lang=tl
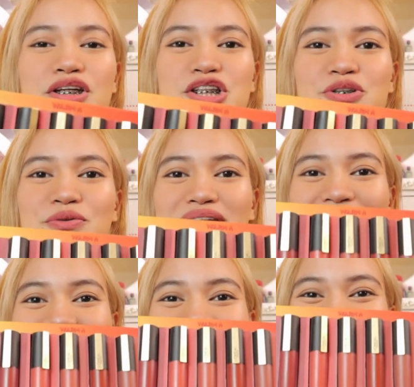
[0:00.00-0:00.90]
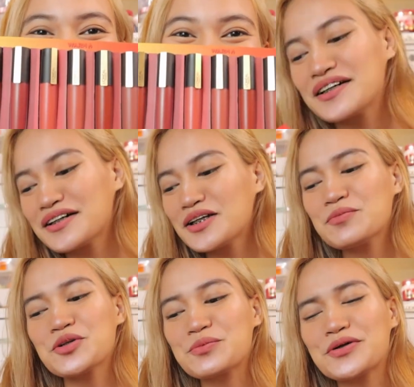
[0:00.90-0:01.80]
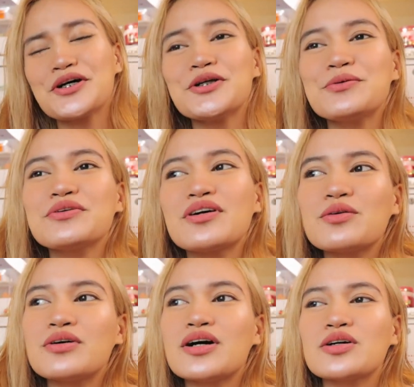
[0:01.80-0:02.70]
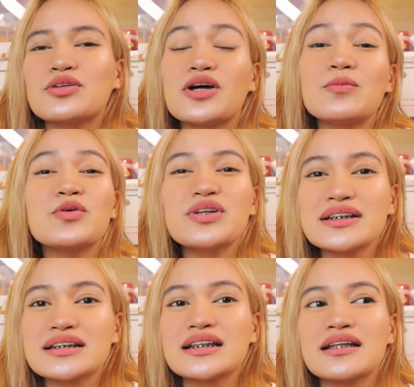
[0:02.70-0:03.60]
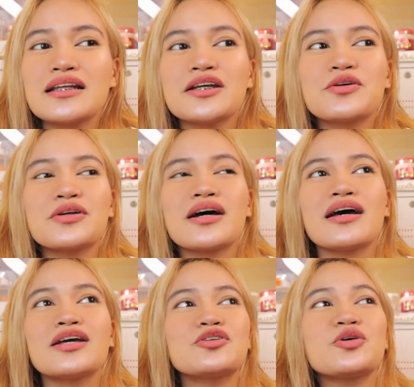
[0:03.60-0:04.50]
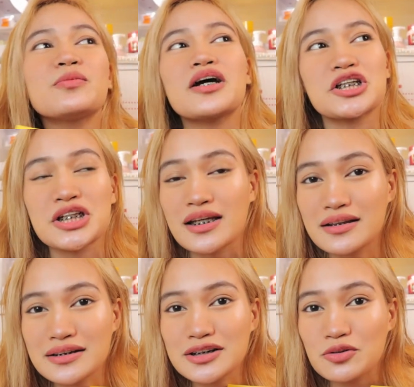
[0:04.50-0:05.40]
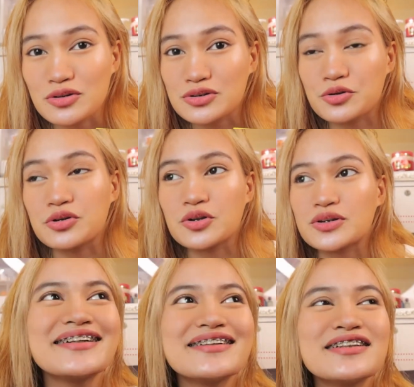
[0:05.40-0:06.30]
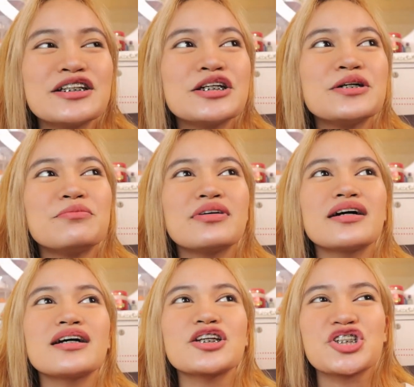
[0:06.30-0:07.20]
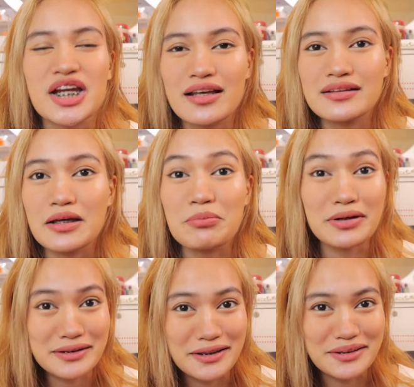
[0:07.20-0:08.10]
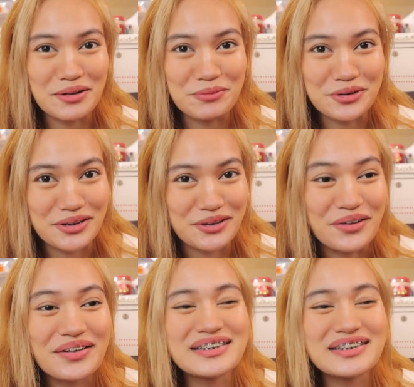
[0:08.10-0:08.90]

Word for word: yung itsura niya. alam niyo ba, nung nakuha ko to, alam ko na sa sarili ko na ito yung mga shade na sinusuot ko. Mga shade na ipagdadamot ko